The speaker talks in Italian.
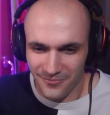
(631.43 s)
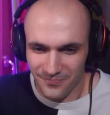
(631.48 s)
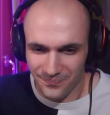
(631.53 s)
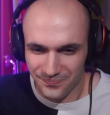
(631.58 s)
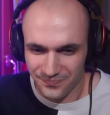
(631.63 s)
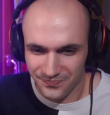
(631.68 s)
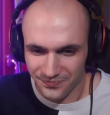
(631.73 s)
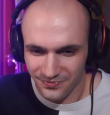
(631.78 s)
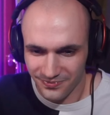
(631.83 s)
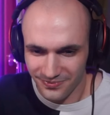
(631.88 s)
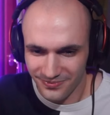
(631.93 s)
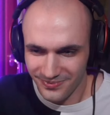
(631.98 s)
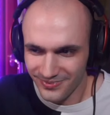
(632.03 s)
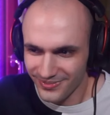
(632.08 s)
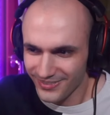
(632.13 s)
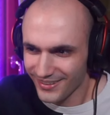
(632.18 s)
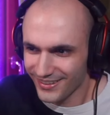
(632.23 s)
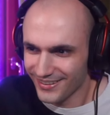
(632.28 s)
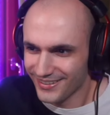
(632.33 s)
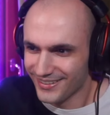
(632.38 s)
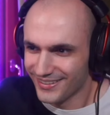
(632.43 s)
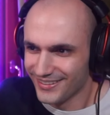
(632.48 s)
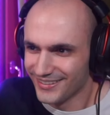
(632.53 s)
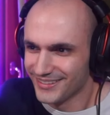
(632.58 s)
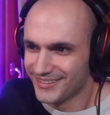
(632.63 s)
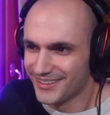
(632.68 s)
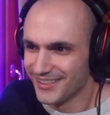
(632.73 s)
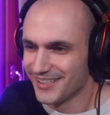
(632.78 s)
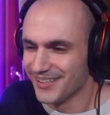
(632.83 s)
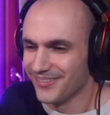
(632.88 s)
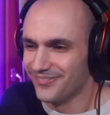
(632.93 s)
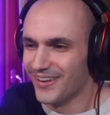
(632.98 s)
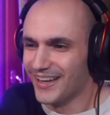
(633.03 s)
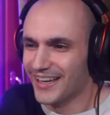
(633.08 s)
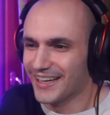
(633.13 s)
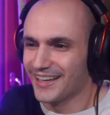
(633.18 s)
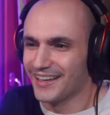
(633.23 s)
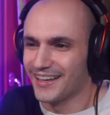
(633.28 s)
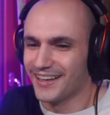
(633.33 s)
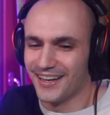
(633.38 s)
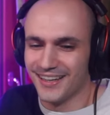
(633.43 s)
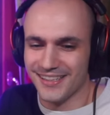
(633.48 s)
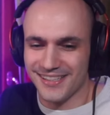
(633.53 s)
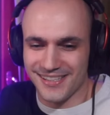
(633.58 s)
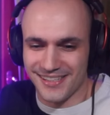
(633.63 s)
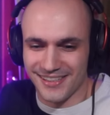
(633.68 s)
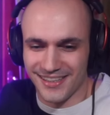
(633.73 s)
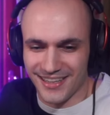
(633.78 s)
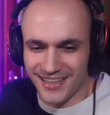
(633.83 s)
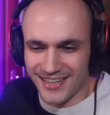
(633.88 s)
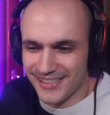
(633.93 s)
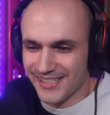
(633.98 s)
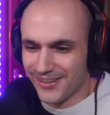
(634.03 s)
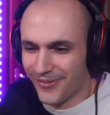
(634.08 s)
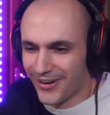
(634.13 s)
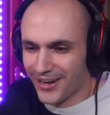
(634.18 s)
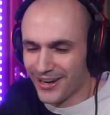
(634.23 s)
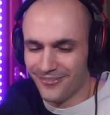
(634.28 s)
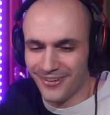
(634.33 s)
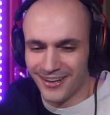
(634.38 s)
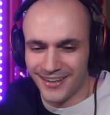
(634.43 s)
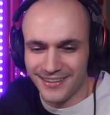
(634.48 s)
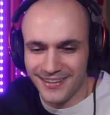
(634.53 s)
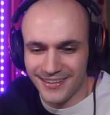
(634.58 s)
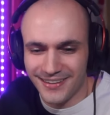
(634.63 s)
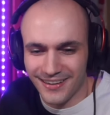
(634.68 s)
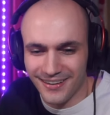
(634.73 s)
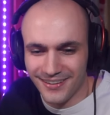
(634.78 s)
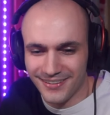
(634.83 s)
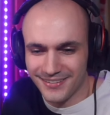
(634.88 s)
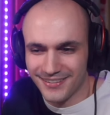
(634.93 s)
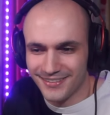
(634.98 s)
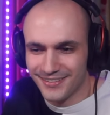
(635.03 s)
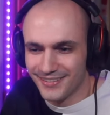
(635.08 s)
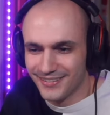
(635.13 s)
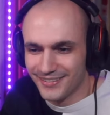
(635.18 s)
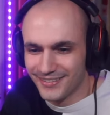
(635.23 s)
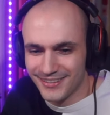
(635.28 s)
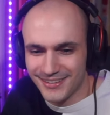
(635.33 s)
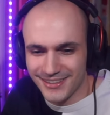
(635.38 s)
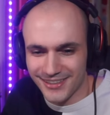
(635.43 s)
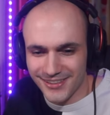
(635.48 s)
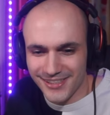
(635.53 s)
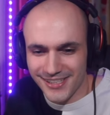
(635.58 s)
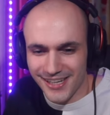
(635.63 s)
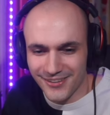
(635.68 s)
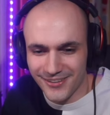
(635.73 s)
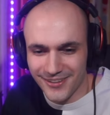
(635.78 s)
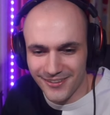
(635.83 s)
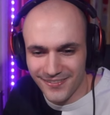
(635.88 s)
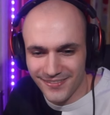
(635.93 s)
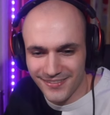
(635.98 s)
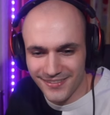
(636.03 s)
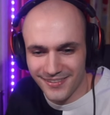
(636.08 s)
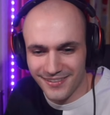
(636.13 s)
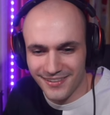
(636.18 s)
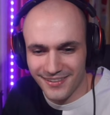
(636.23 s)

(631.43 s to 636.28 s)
Dai, ci si becca. Ci si becca, grazie, grazie per le partite. Ciao ciao. ciao, ciao. ciao,